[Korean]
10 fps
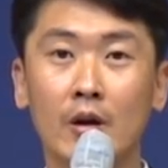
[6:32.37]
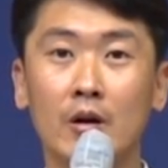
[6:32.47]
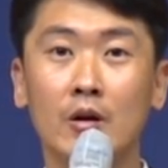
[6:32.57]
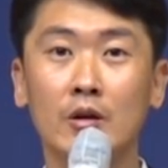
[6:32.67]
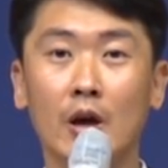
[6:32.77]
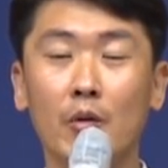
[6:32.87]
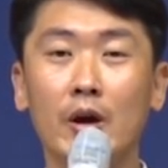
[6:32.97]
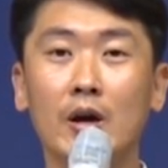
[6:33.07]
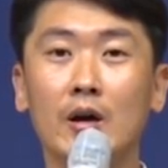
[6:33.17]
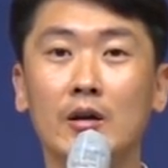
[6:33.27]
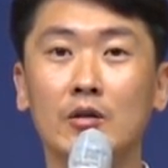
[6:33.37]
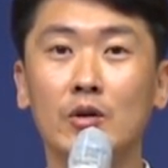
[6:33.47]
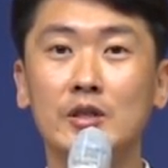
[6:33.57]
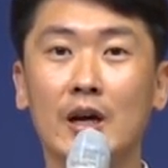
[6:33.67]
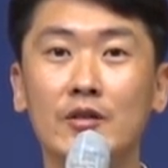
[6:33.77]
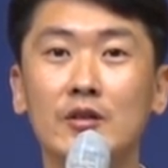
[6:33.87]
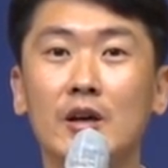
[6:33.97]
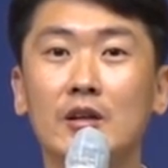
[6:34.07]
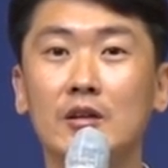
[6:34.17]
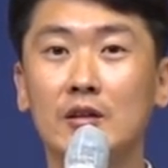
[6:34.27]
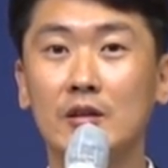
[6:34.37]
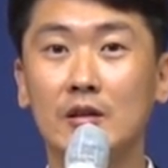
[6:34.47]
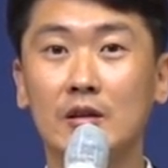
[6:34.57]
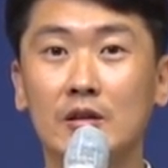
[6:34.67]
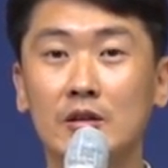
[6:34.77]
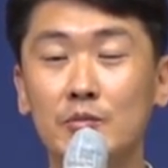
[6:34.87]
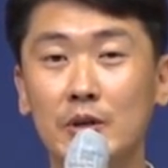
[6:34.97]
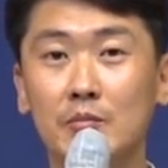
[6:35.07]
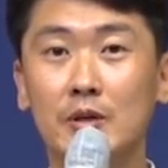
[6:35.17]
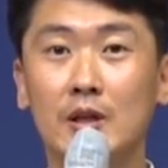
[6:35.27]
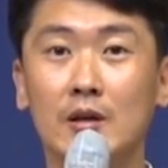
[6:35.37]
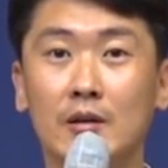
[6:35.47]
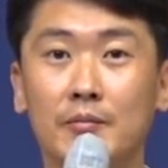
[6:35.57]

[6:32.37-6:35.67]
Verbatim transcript: 어, 예외가 되지 않는다는 의미입니다.